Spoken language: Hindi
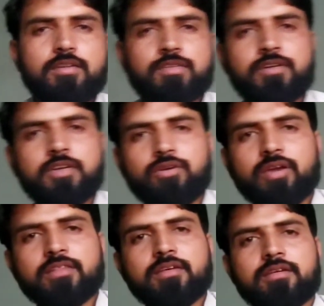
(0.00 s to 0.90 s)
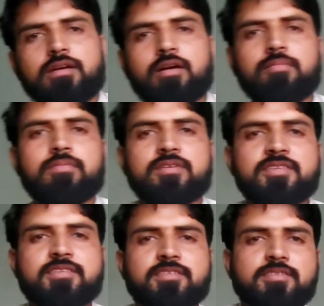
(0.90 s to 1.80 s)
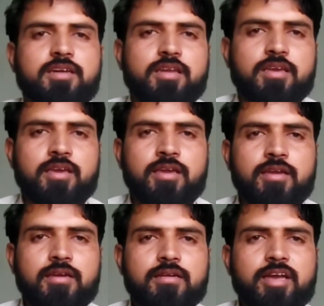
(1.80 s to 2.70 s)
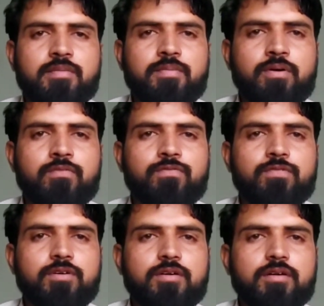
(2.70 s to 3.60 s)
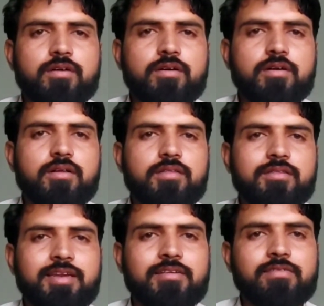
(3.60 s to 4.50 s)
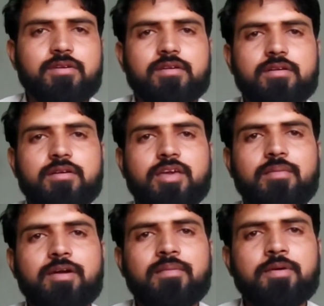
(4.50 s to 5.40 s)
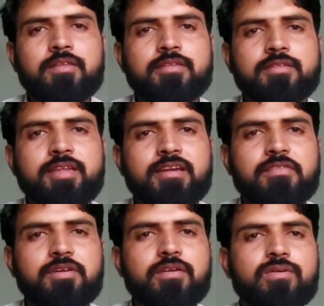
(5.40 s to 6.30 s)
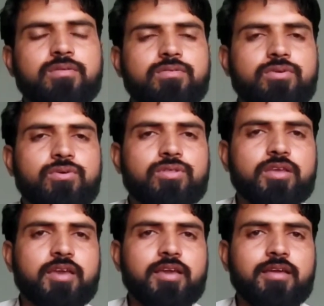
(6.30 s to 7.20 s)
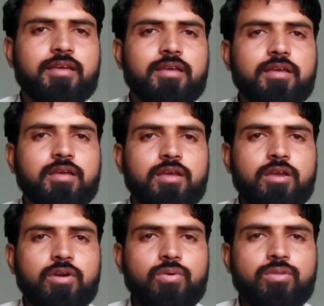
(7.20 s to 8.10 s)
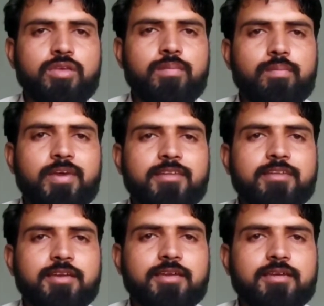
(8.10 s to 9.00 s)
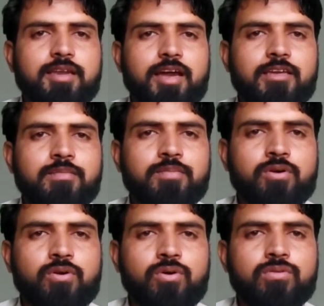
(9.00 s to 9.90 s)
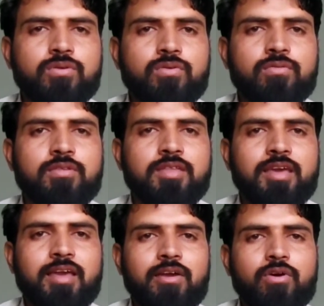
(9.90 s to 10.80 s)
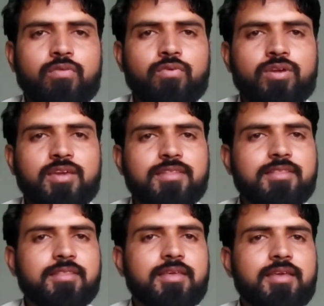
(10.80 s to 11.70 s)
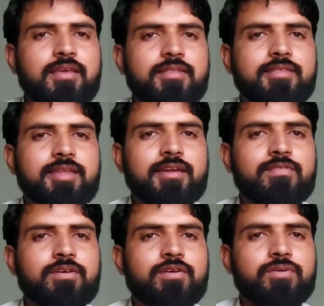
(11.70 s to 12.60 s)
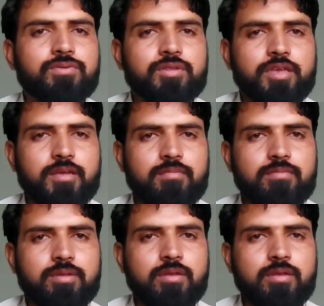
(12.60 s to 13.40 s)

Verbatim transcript: इस वीडियो के अंदर हम डिस्कस करेंगे टाइप ऑफ नेटवर्क कि हमारे पास नेटवर्क जो होते हैं उनकी बेसिक टाइप कौन कौन सी है और वो कितने नेटवर्क होते हैं